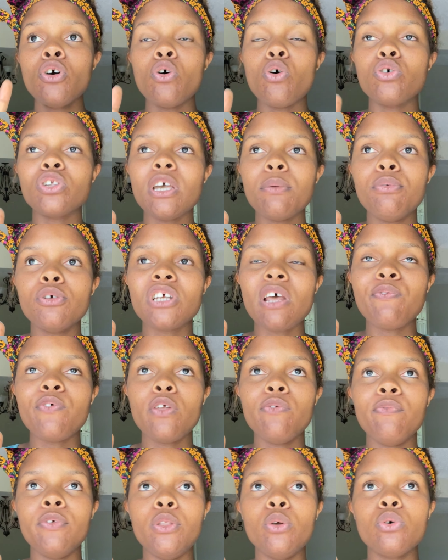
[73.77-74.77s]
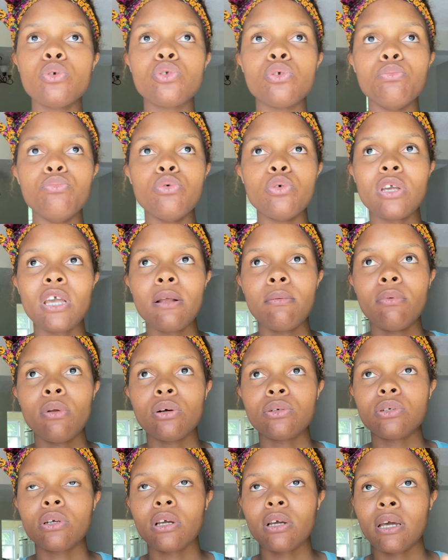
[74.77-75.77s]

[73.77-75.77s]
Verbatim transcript: Au début, j'ai fait une vidéo sur Muriel Blanche.